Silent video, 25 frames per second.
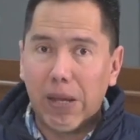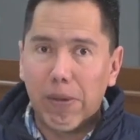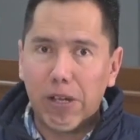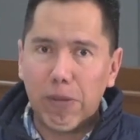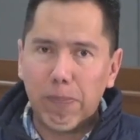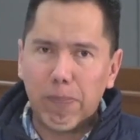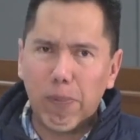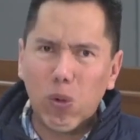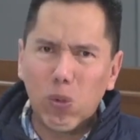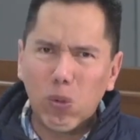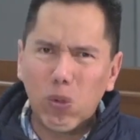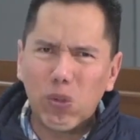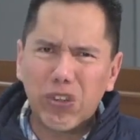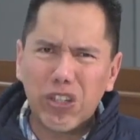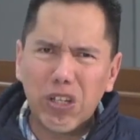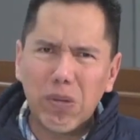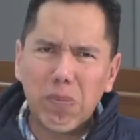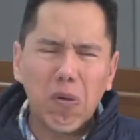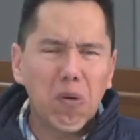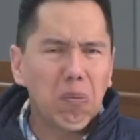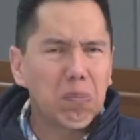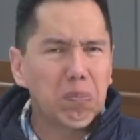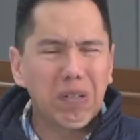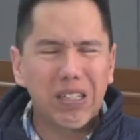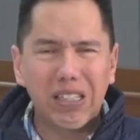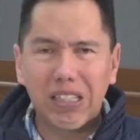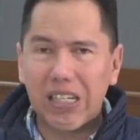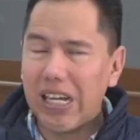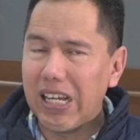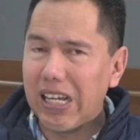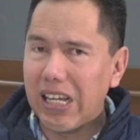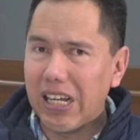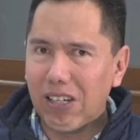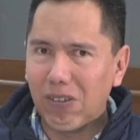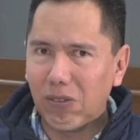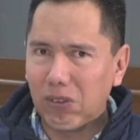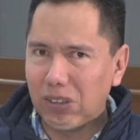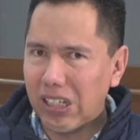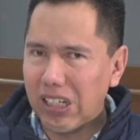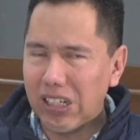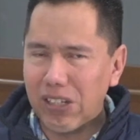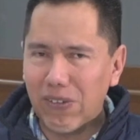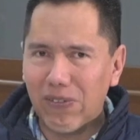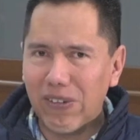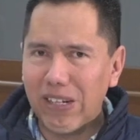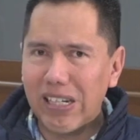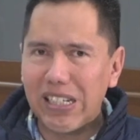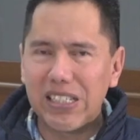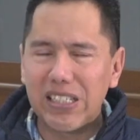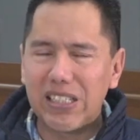Por último, la otra
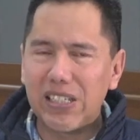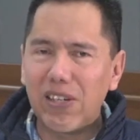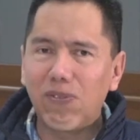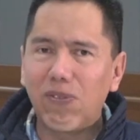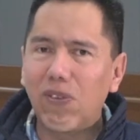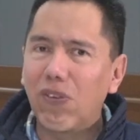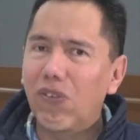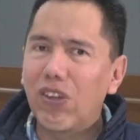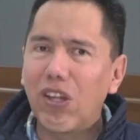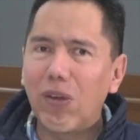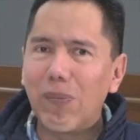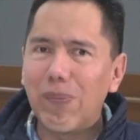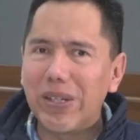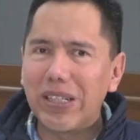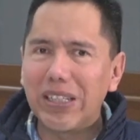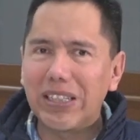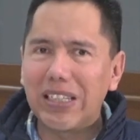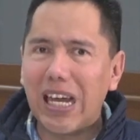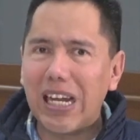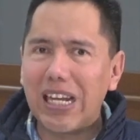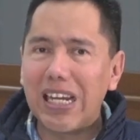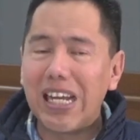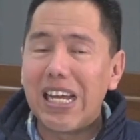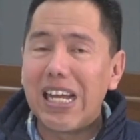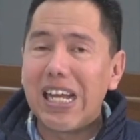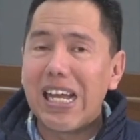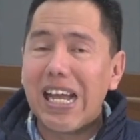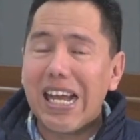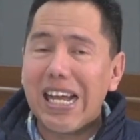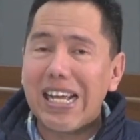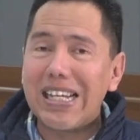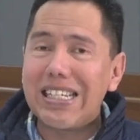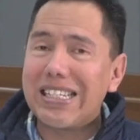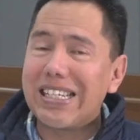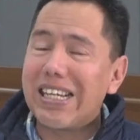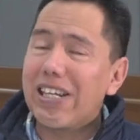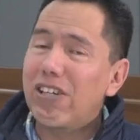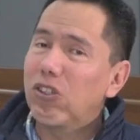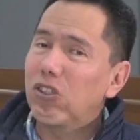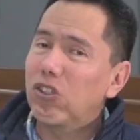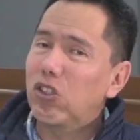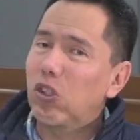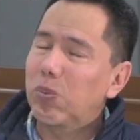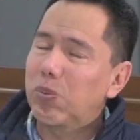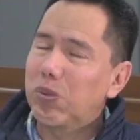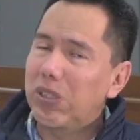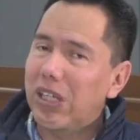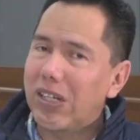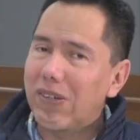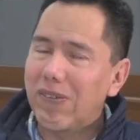diferencia fundamental es que los
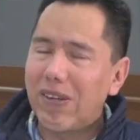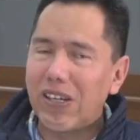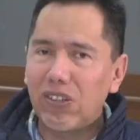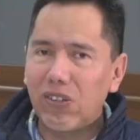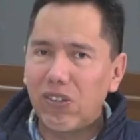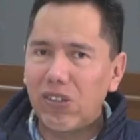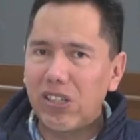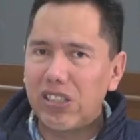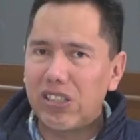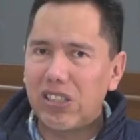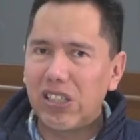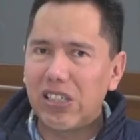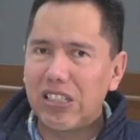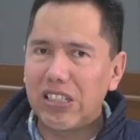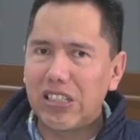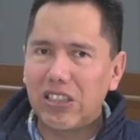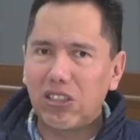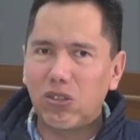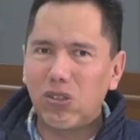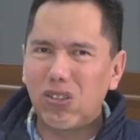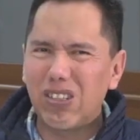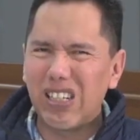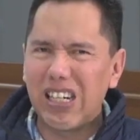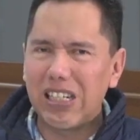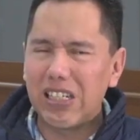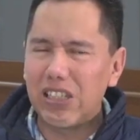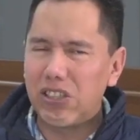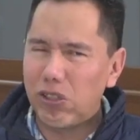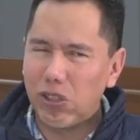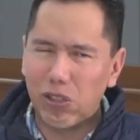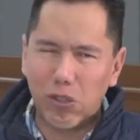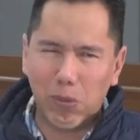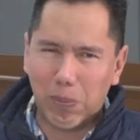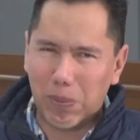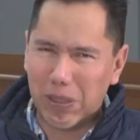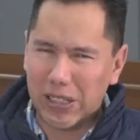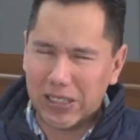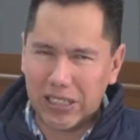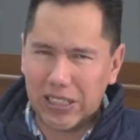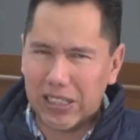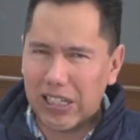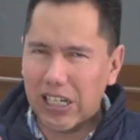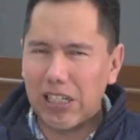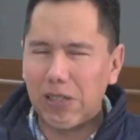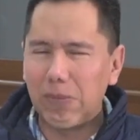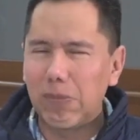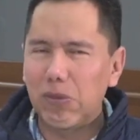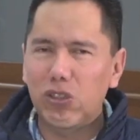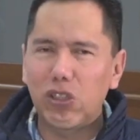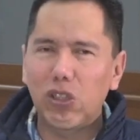observadores electorales, y lo
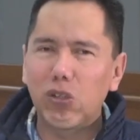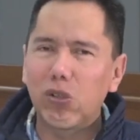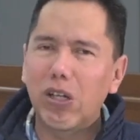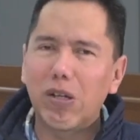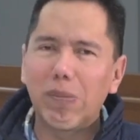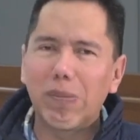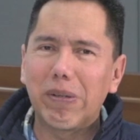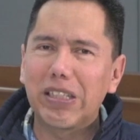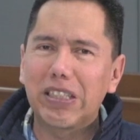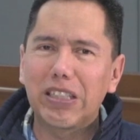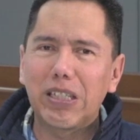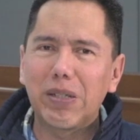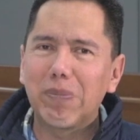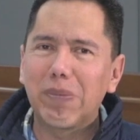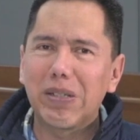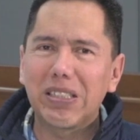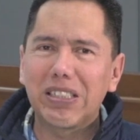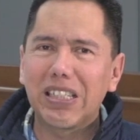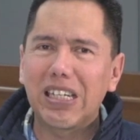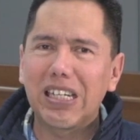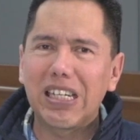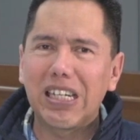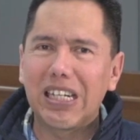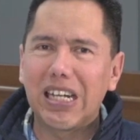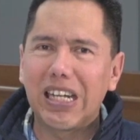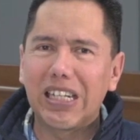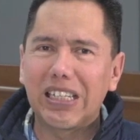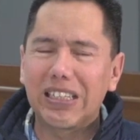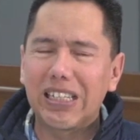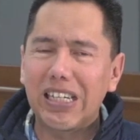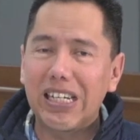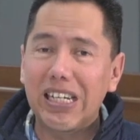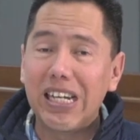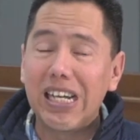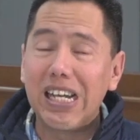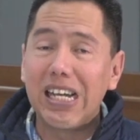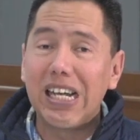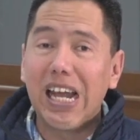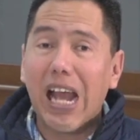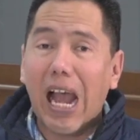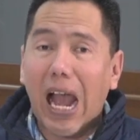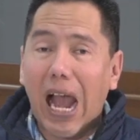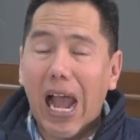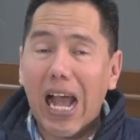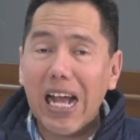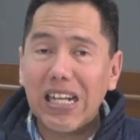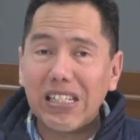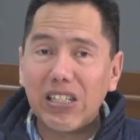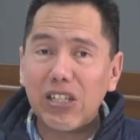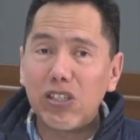platicaremos seguramente más adelante,
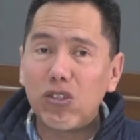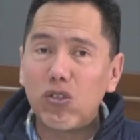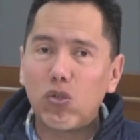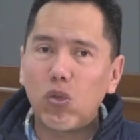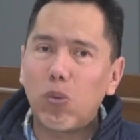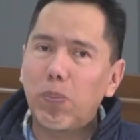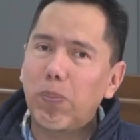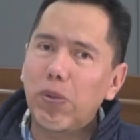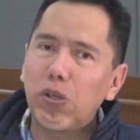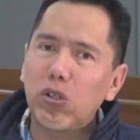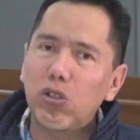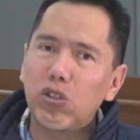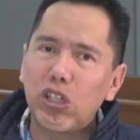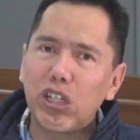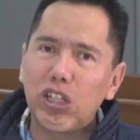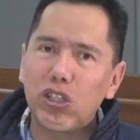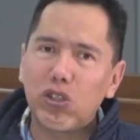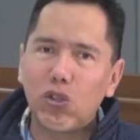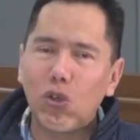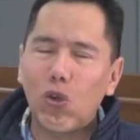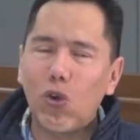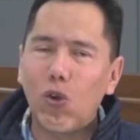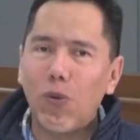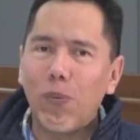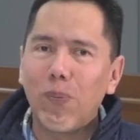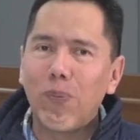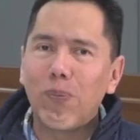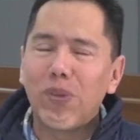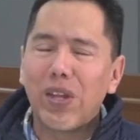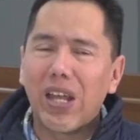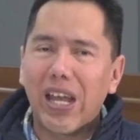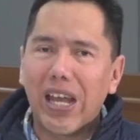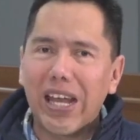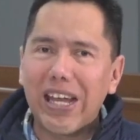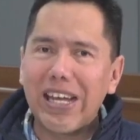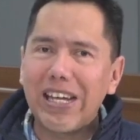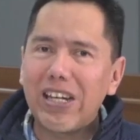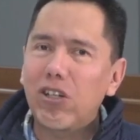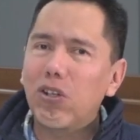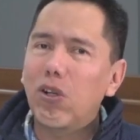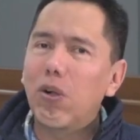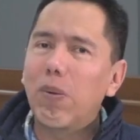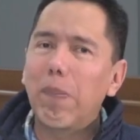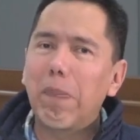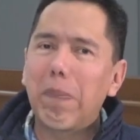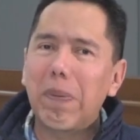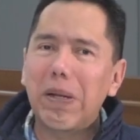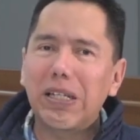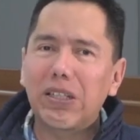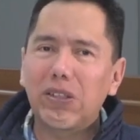hacen su proceso en
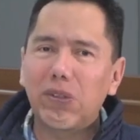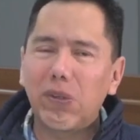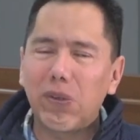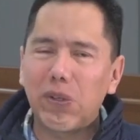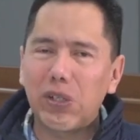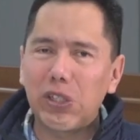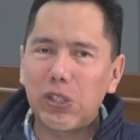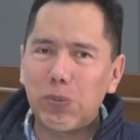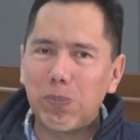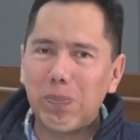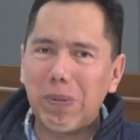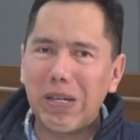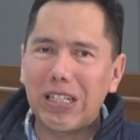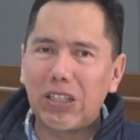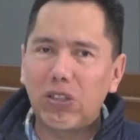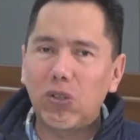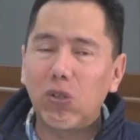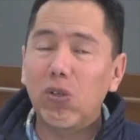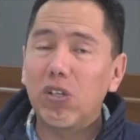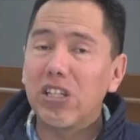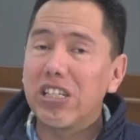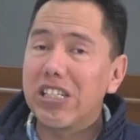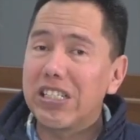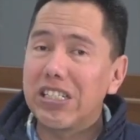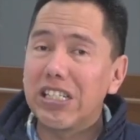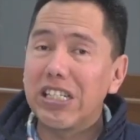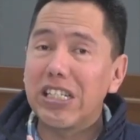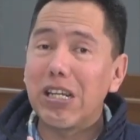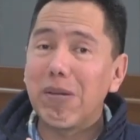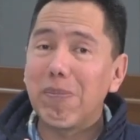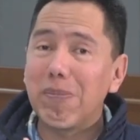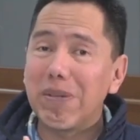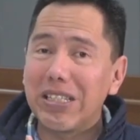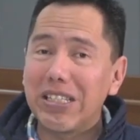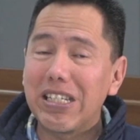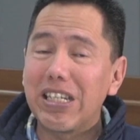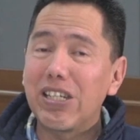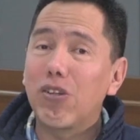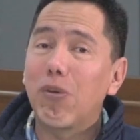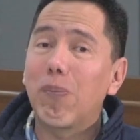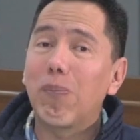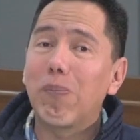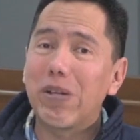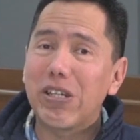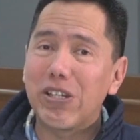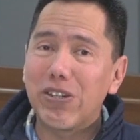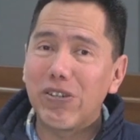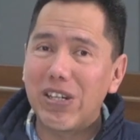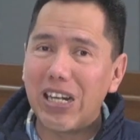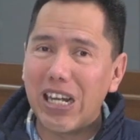completo respeto y sin emitir
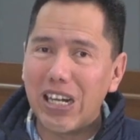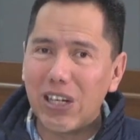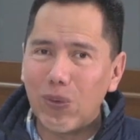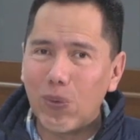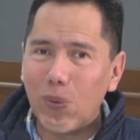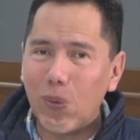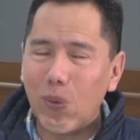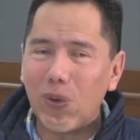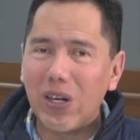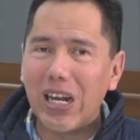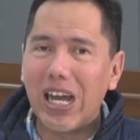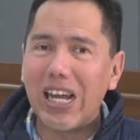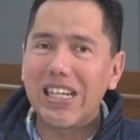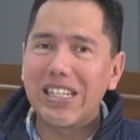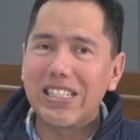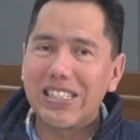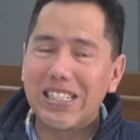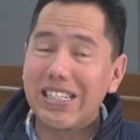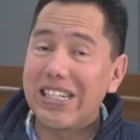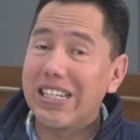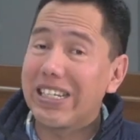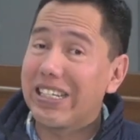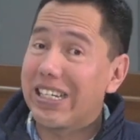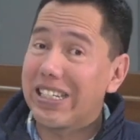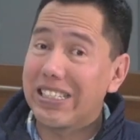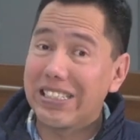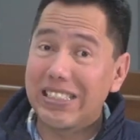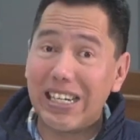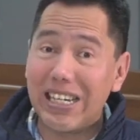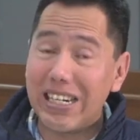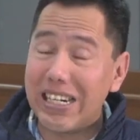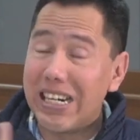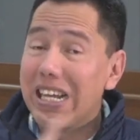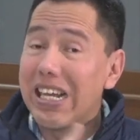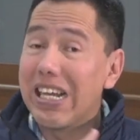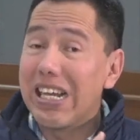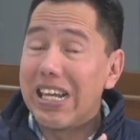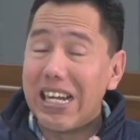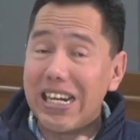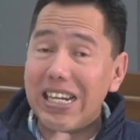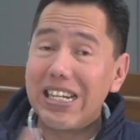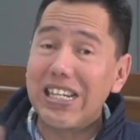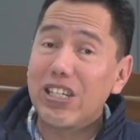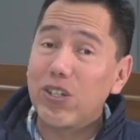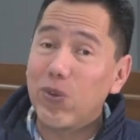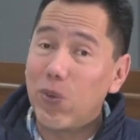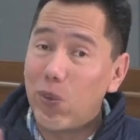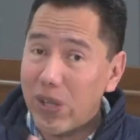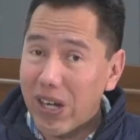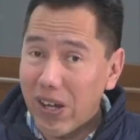opinión alguna y sin ejercer
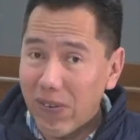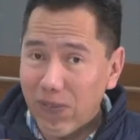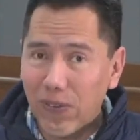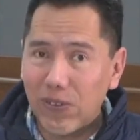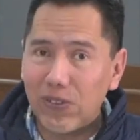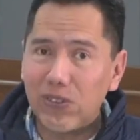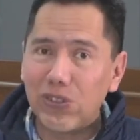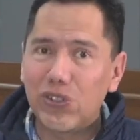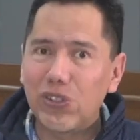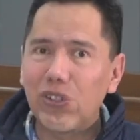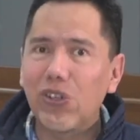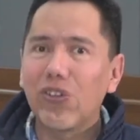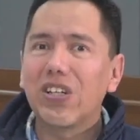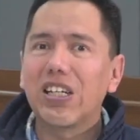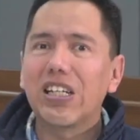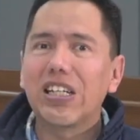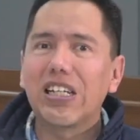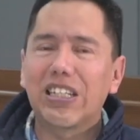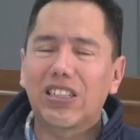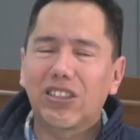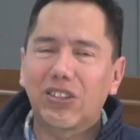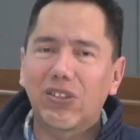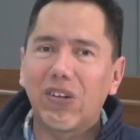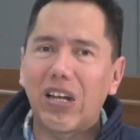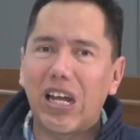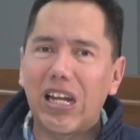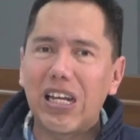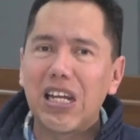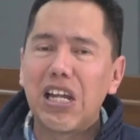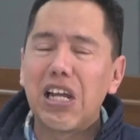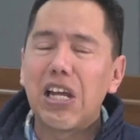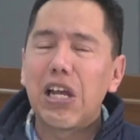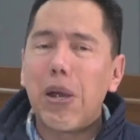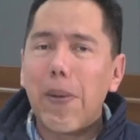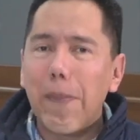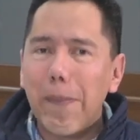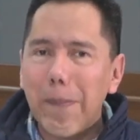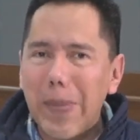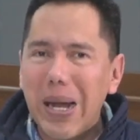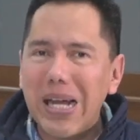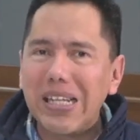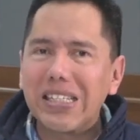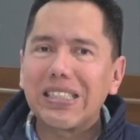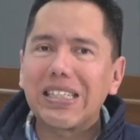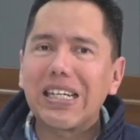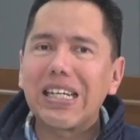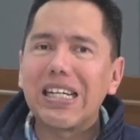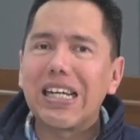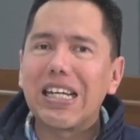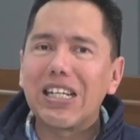ninguna función electoral más
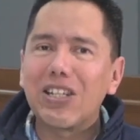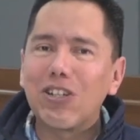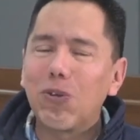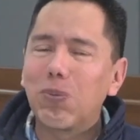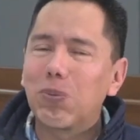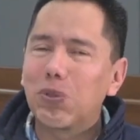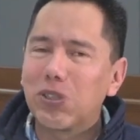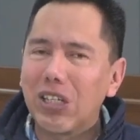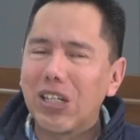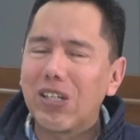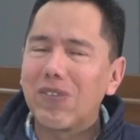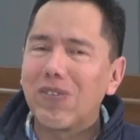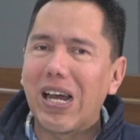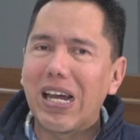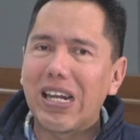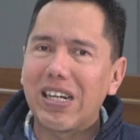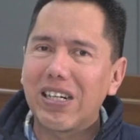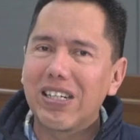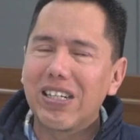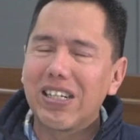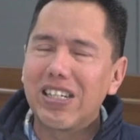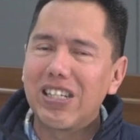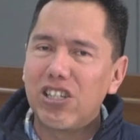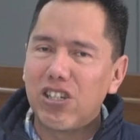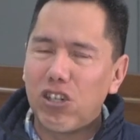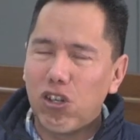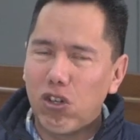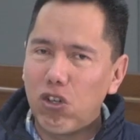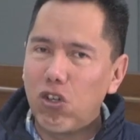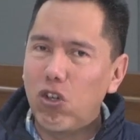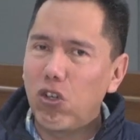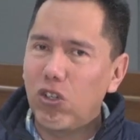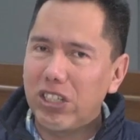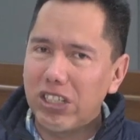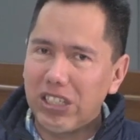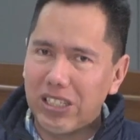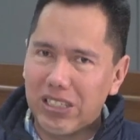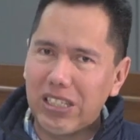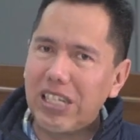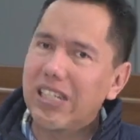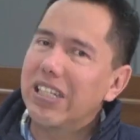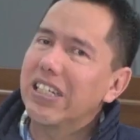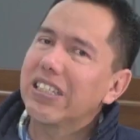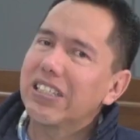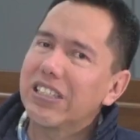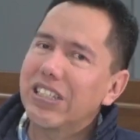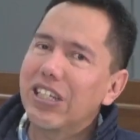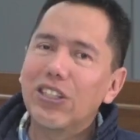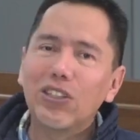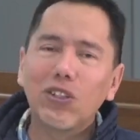que la de observar lo que están
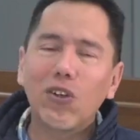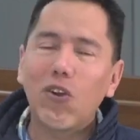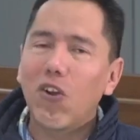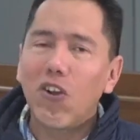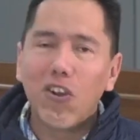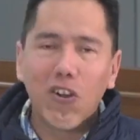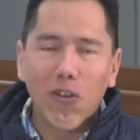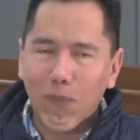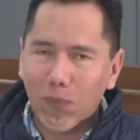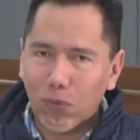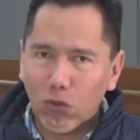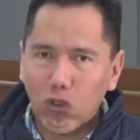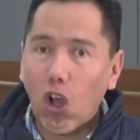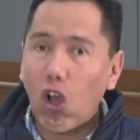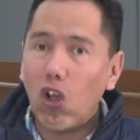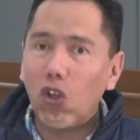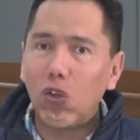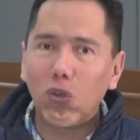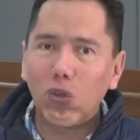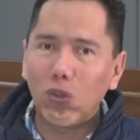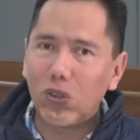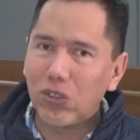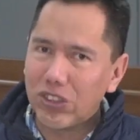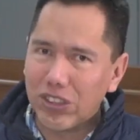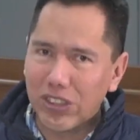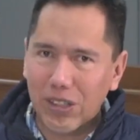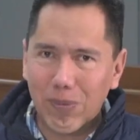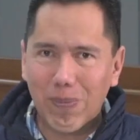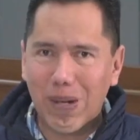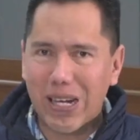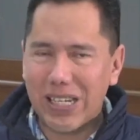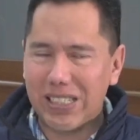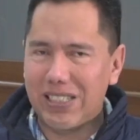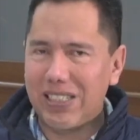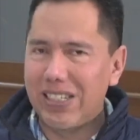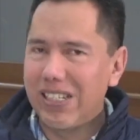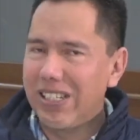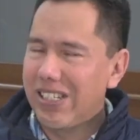haciendo todos los demás